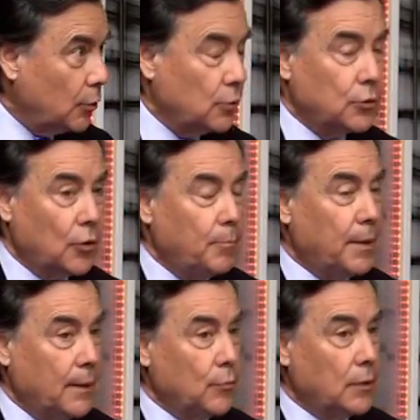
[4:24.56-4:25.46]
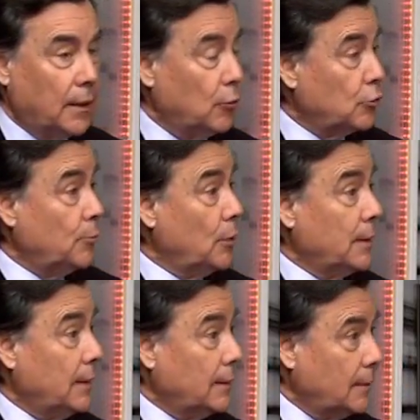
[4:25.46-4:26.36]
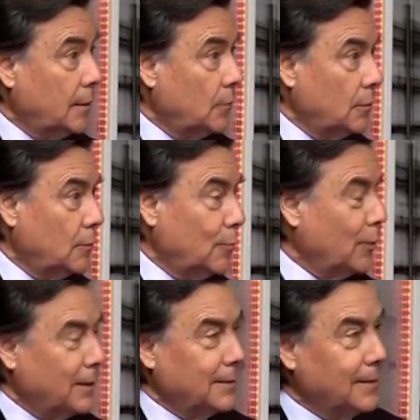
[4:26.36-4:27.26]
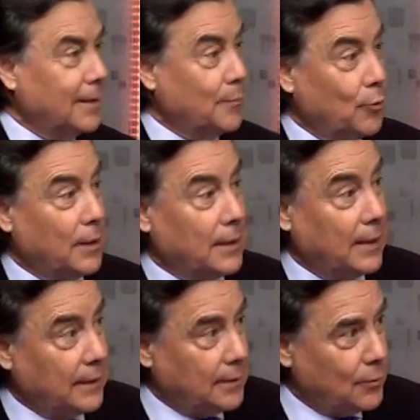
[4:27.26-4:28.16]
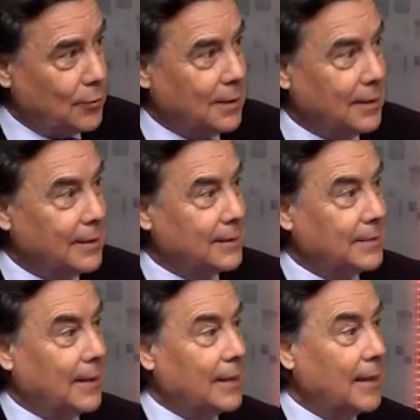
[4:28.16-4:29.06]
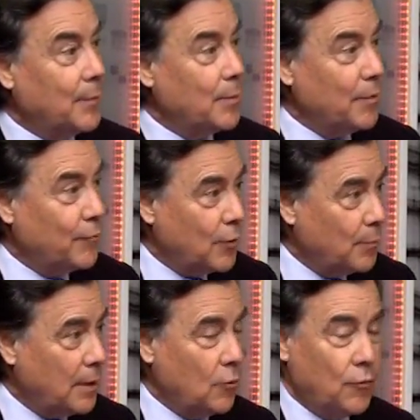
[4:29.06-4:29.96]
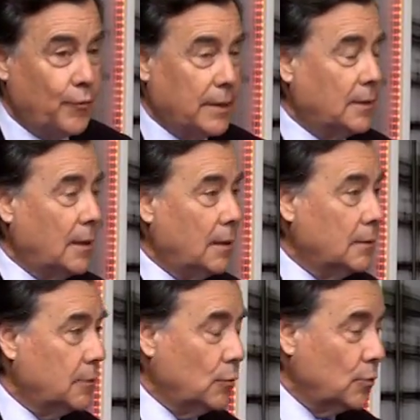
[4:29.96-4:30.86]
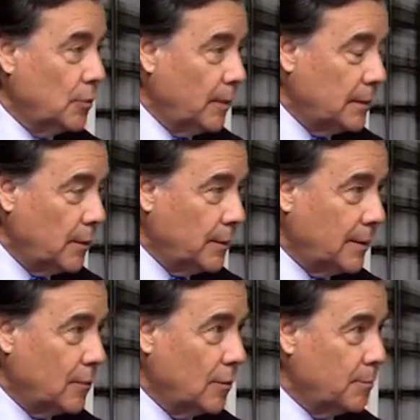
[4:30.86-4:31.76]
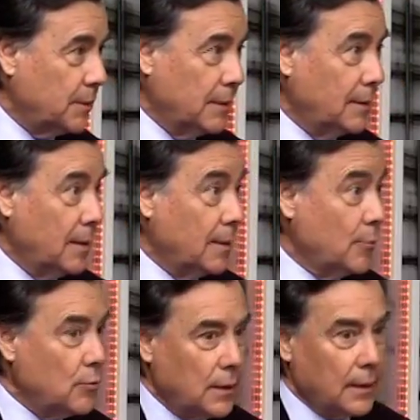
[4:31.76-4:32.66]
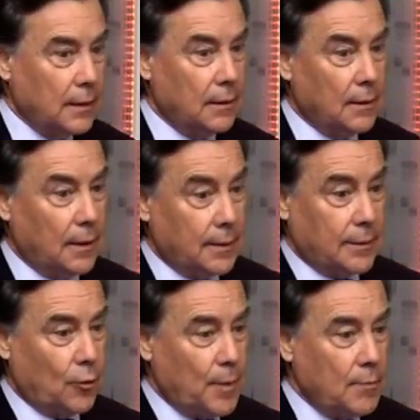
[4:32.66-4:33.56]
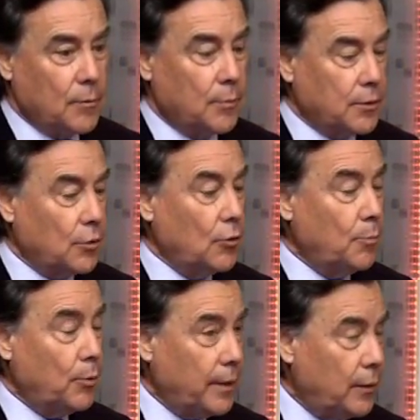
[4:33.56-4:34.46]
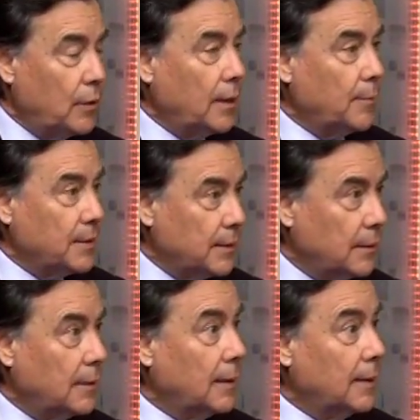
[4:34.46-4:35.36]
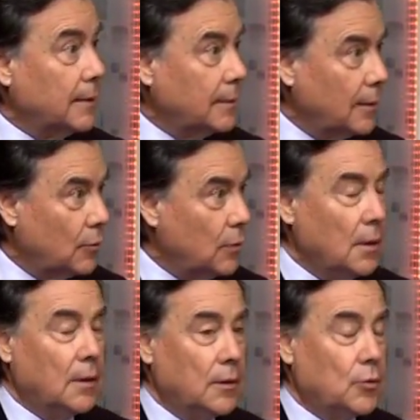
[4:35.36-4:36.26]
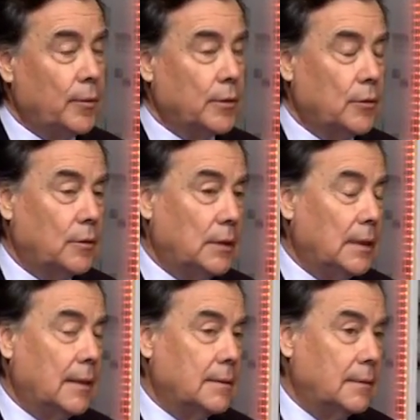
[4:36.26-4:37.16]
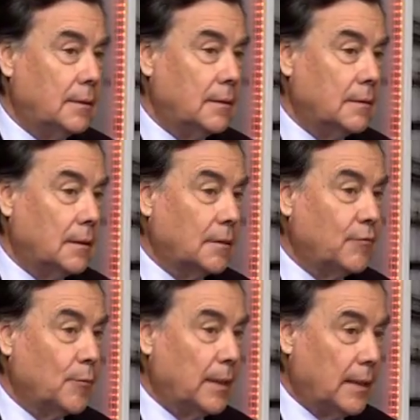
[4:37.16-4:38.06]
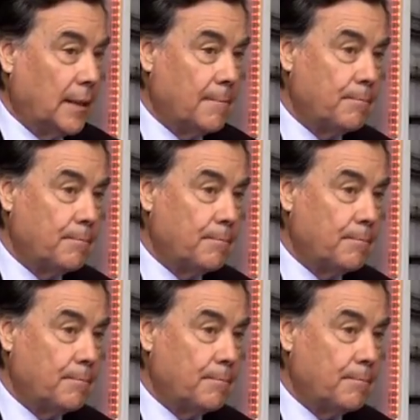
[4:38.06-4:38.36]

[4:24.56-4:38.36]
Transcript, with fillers: Bueno, nosotros esperamos que en otro poder del Estado, como es el poder legislativo, se haga de la misma forma o frente al, si uno se va a entrevistar con el presidente de la República, hace lo mismo, porque son los poderes que representan al Estado y sobre eso tiene que existir cierta formalidad.